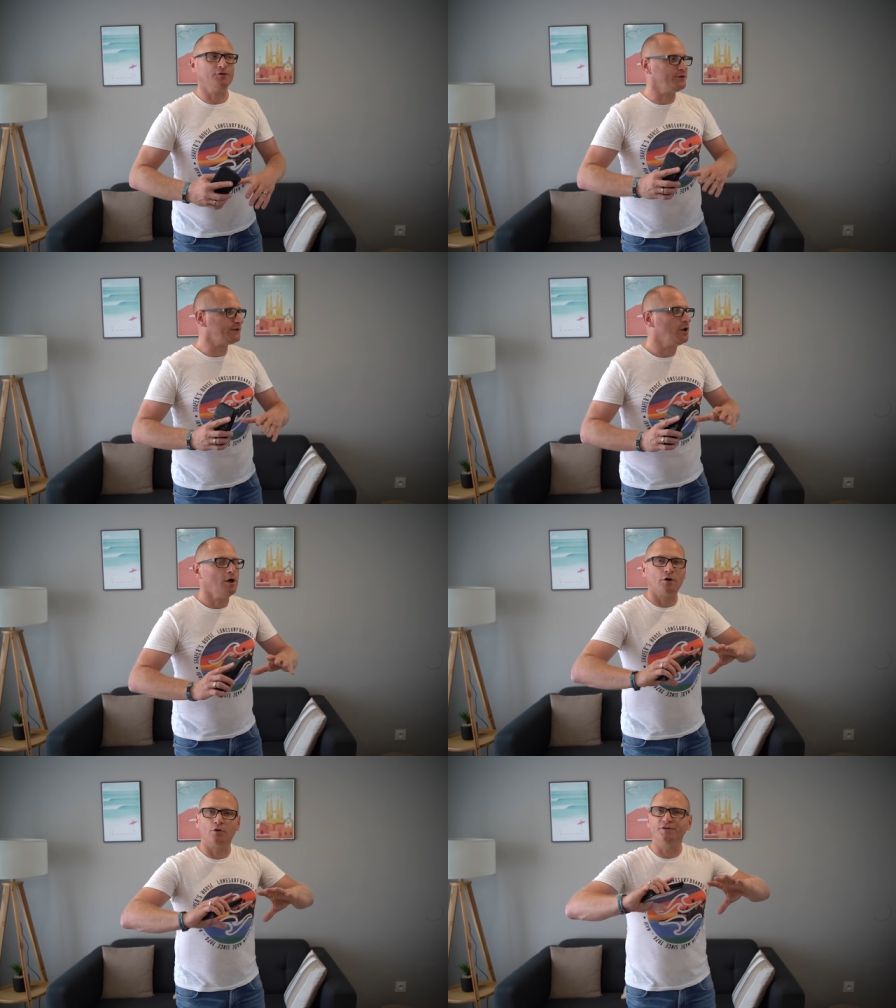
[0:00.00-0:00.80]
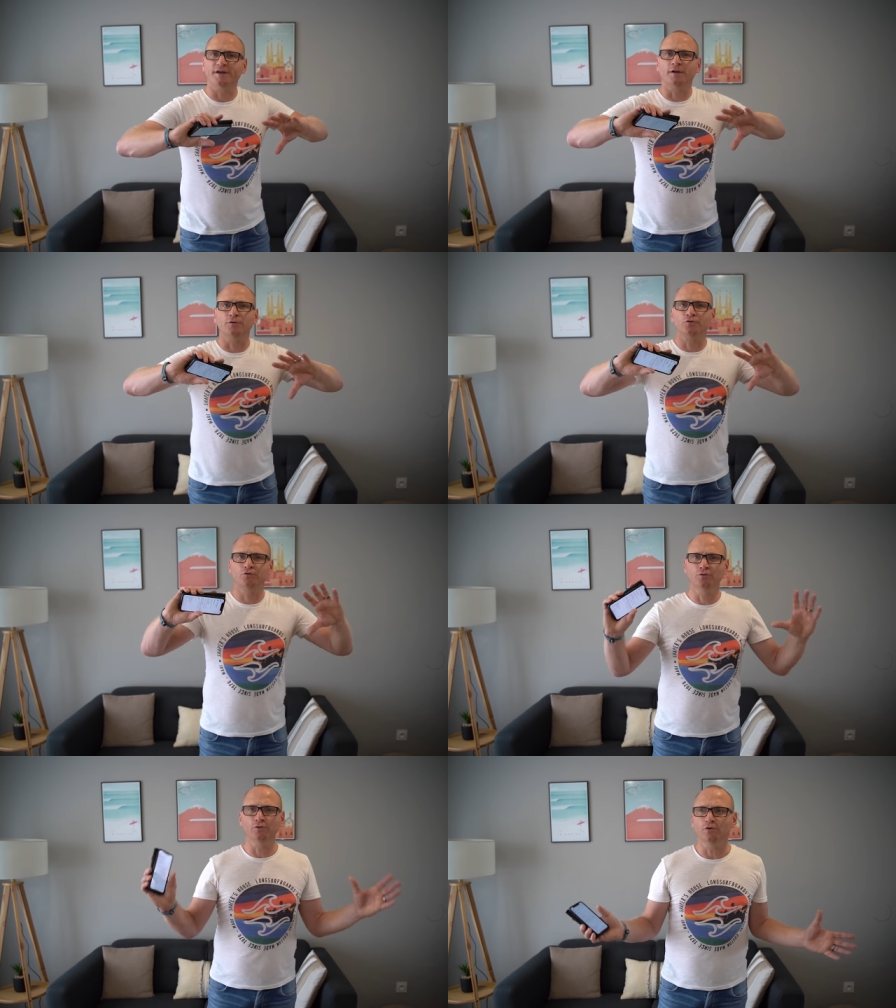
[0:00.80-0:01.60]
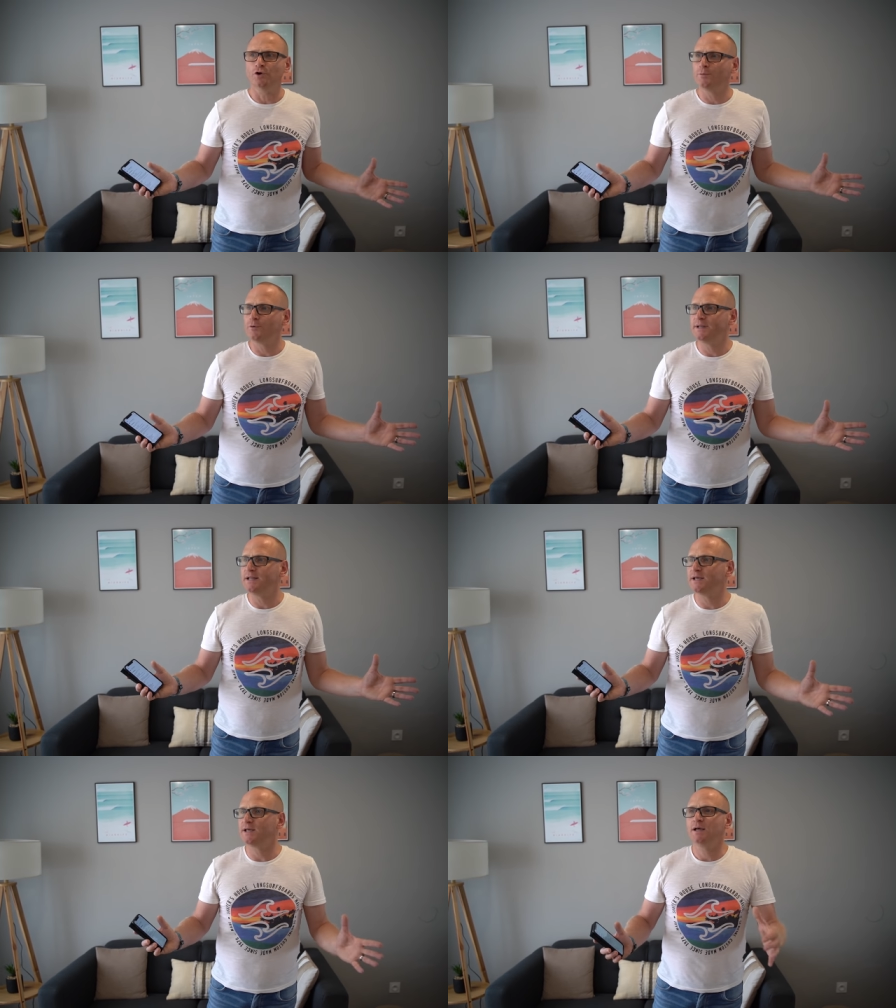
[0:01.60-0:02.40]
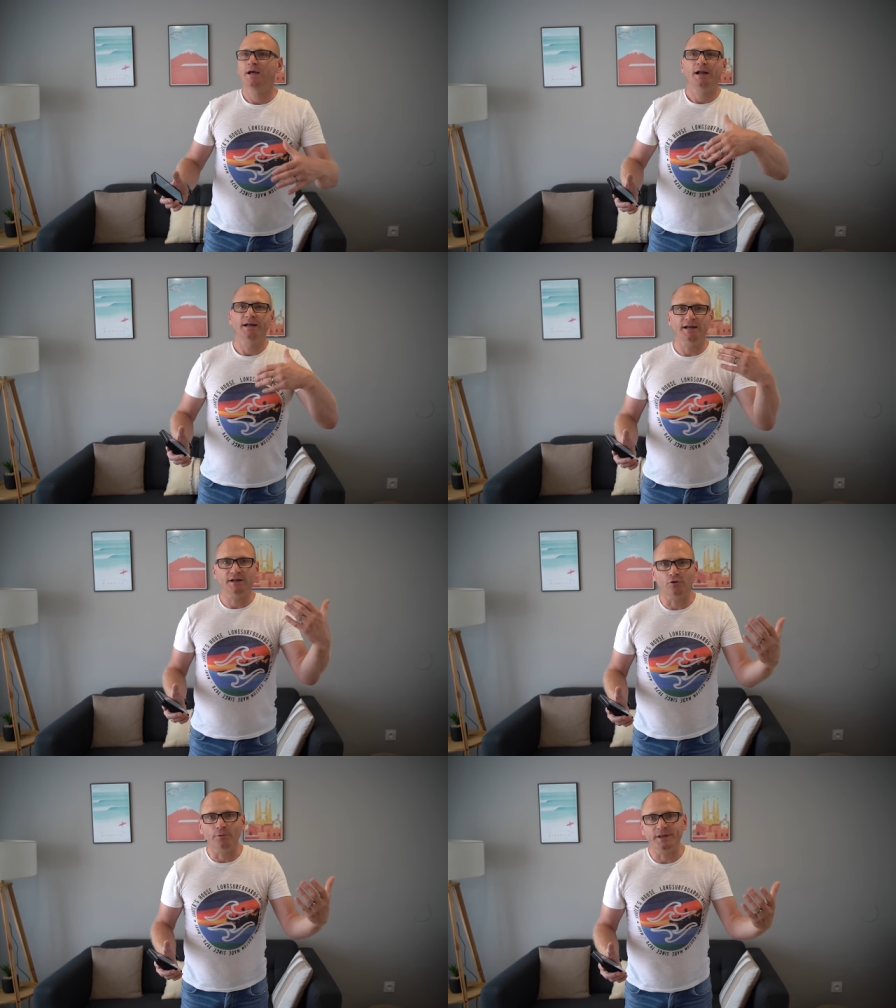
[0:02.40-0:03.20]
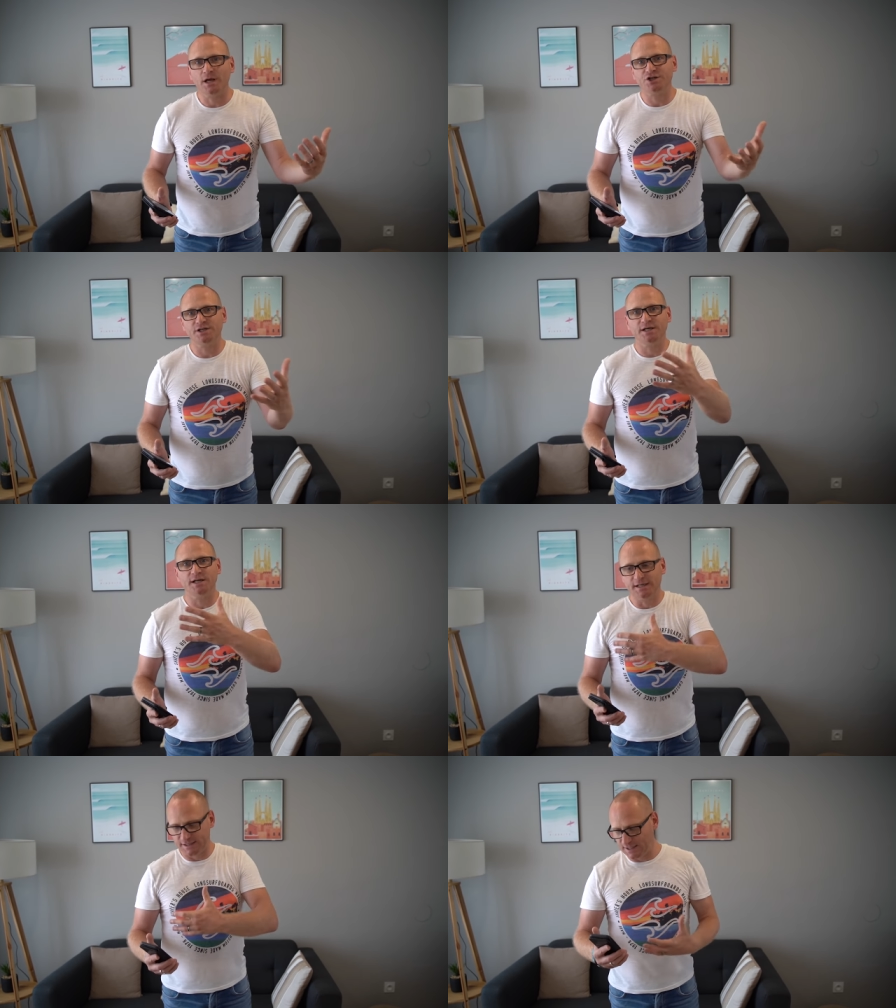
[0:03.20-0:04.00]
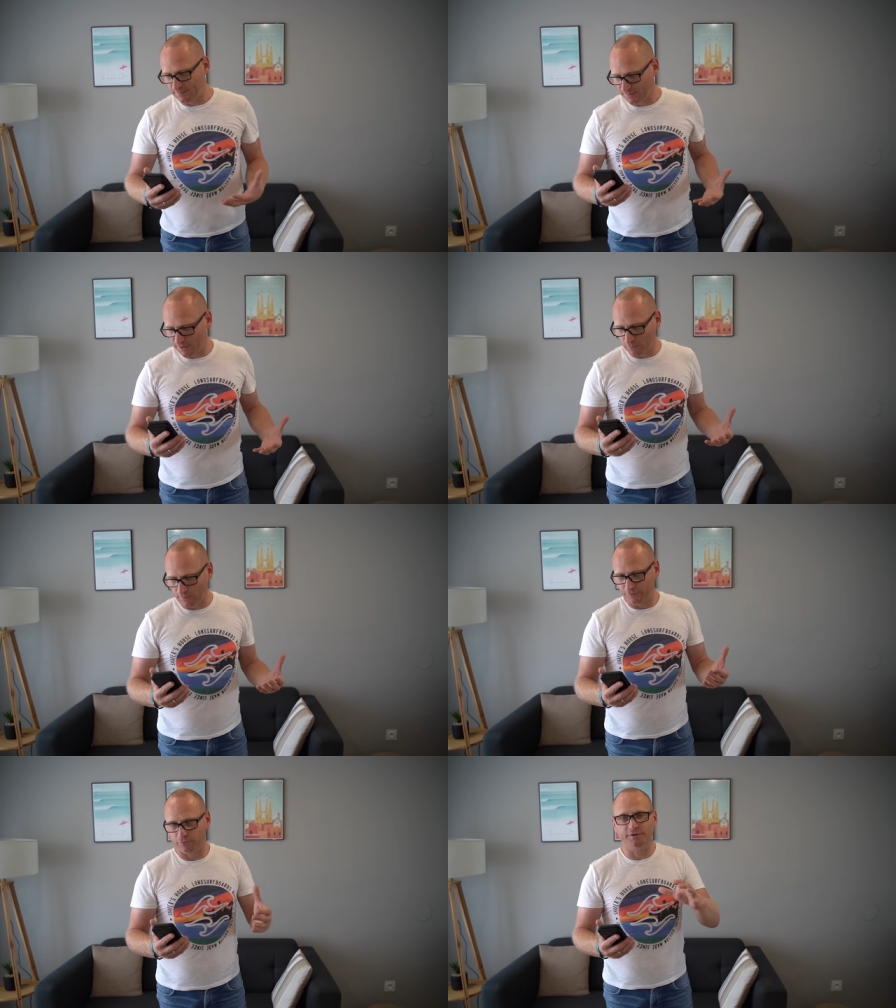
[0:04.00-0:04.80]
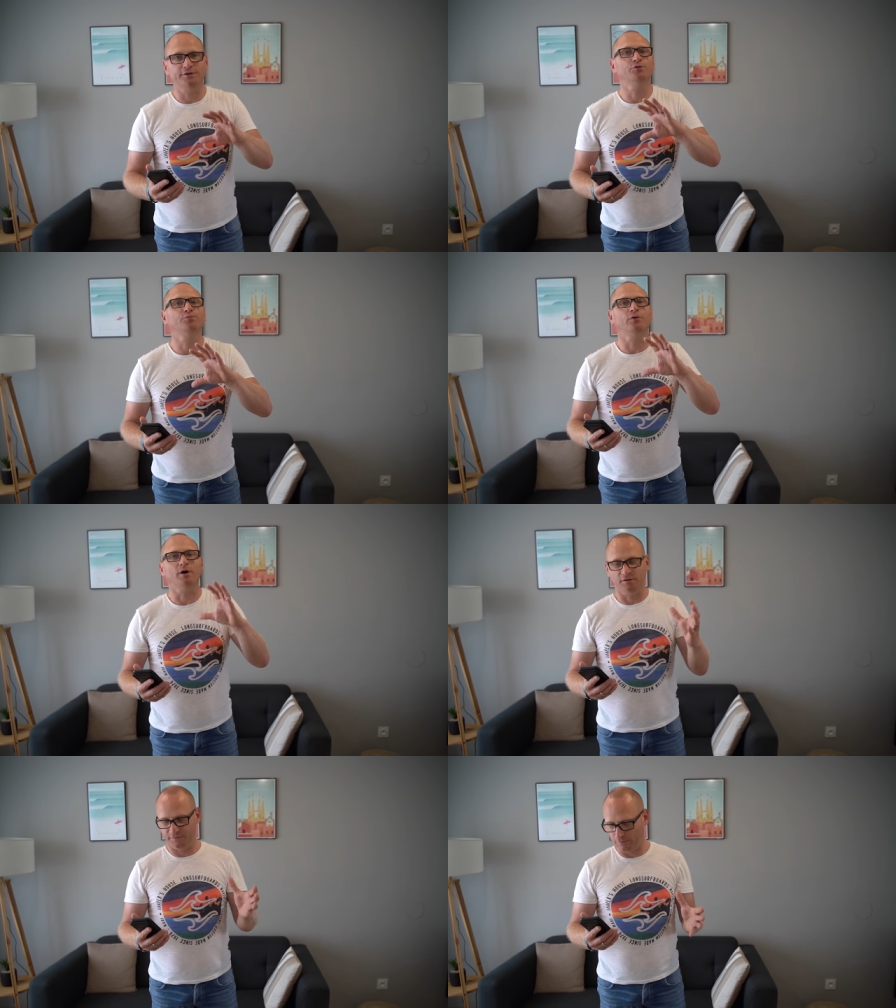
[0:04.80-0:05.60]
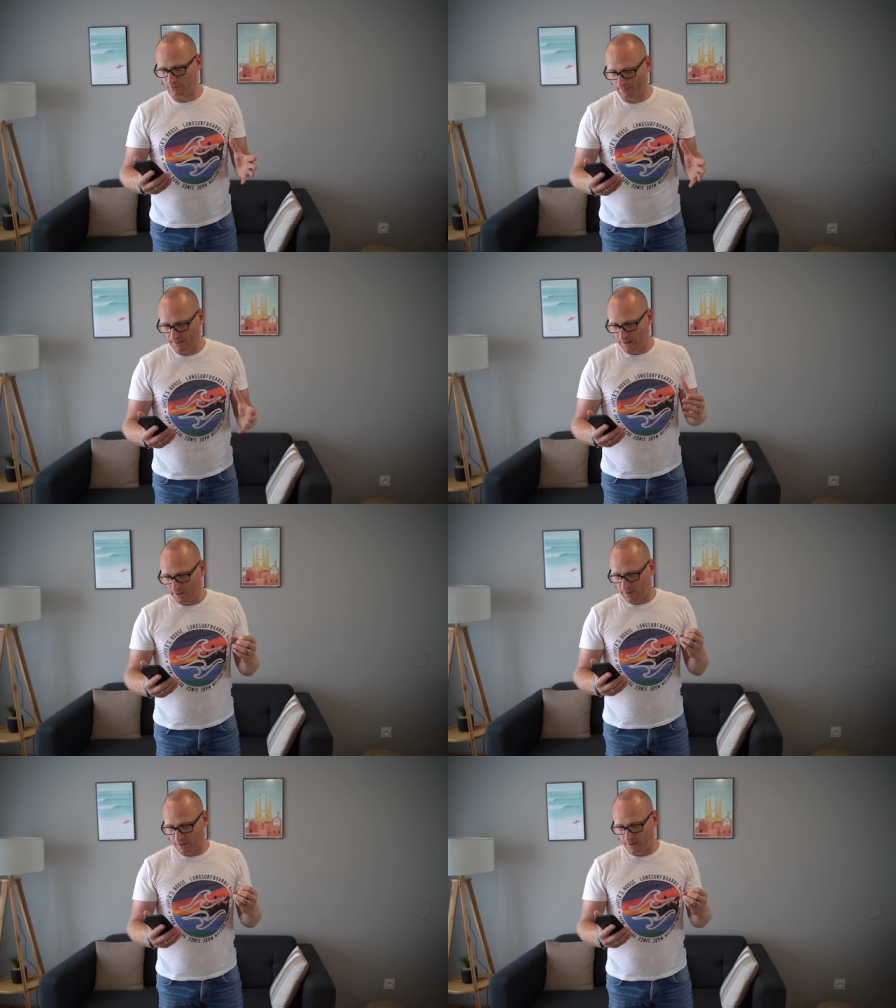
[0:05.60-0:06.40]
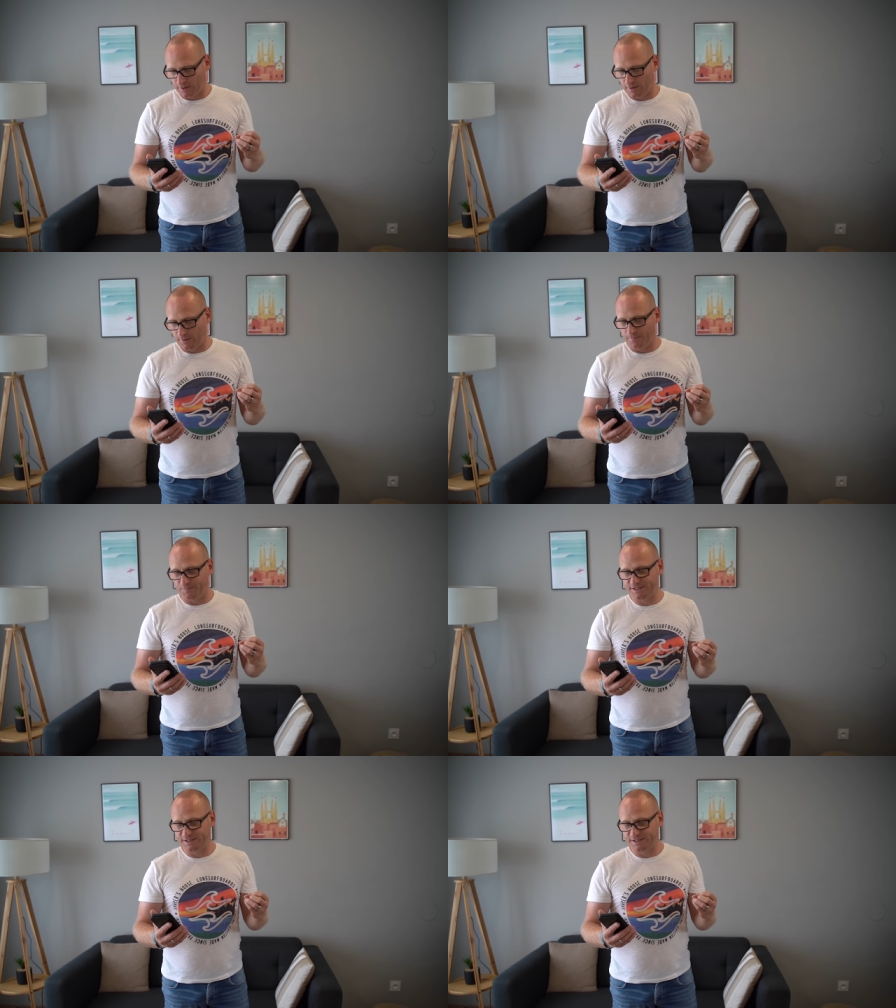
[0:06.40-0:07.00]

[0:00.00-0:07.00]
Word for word: Ensuite, concernant tout le mobilier, l'électroménager, les éléments de décoration, on en a eu pour environ 10 euh,